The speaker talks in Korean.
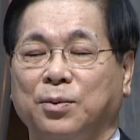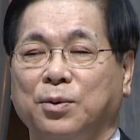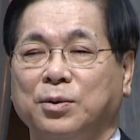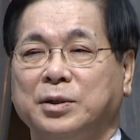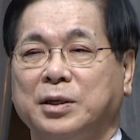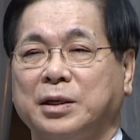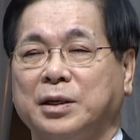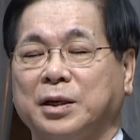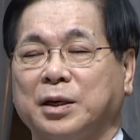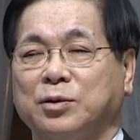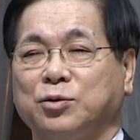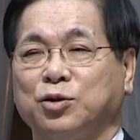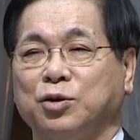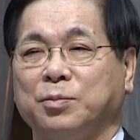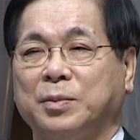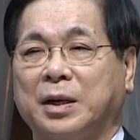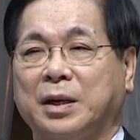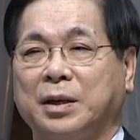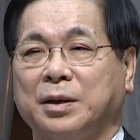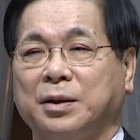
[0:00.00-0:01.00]
온 세상에
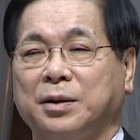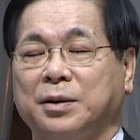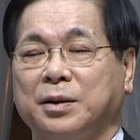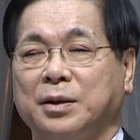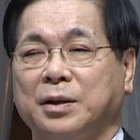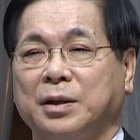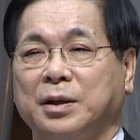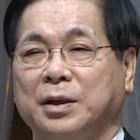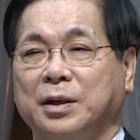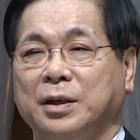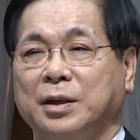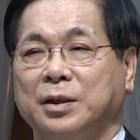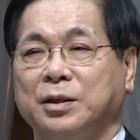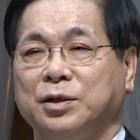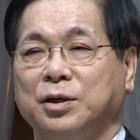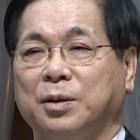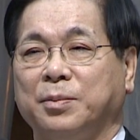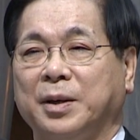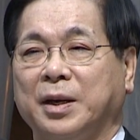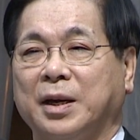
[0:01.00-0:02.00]
충만하여
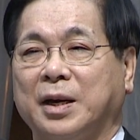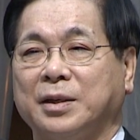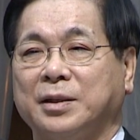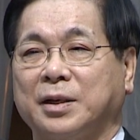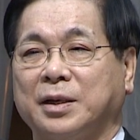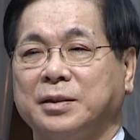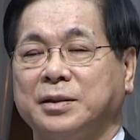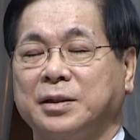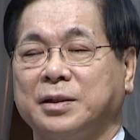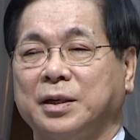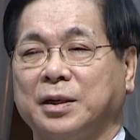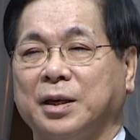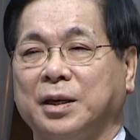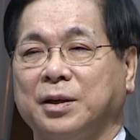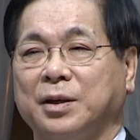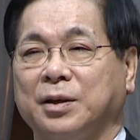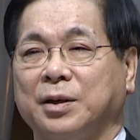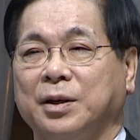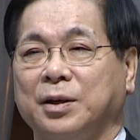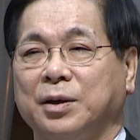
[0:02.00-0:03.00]
절망이 가득한
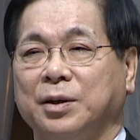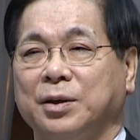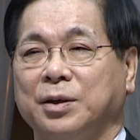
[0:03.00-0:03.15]
세상에